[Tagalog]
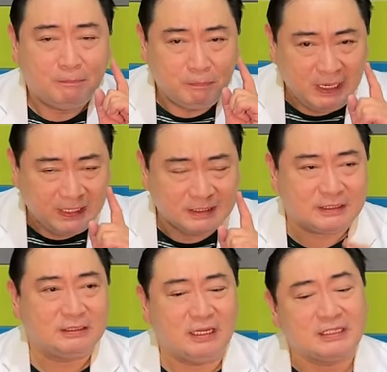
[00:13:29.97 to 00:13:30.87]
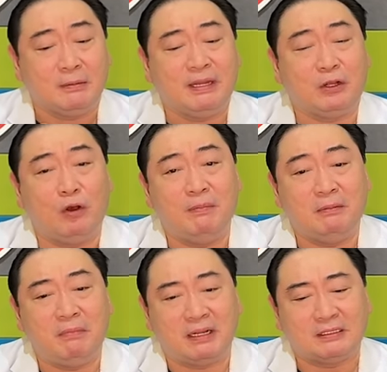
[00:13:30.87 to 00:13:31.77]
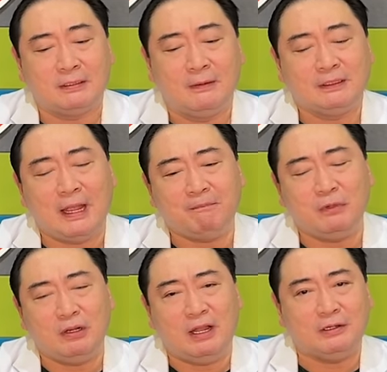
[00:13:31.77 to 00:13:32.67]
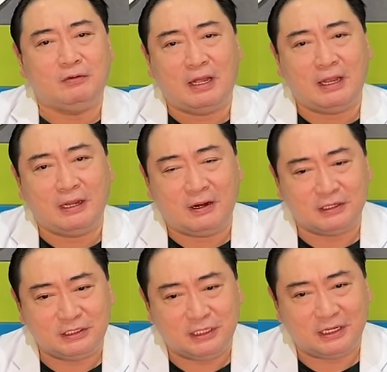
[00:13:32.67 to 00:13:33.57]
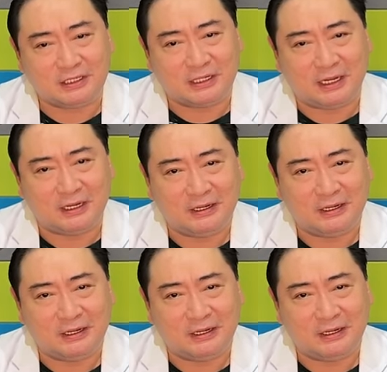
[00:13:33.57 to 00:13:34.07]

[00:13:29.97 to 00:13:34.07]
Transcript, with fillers: place dyan sa may comment box. Type nyo lang yung I Heart GSK.